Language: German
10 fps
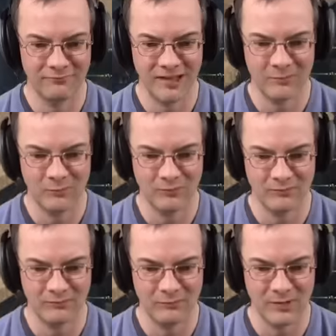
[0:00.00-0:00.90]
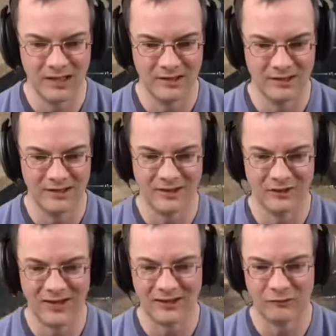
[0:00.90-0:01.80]
wegen mir, ah,
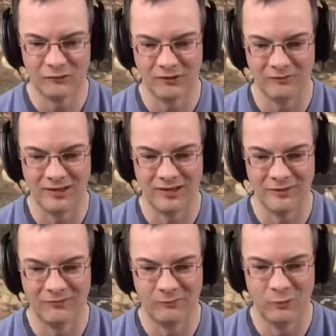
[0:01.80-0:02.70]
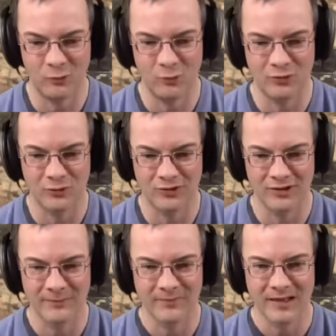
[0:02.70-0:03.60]
es wächst schon wieder die Blutung,
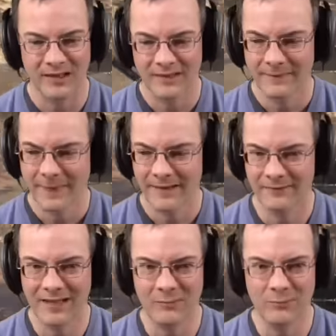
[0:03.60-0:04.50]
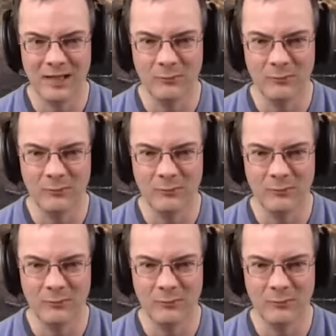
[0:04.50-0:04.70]
wegen mir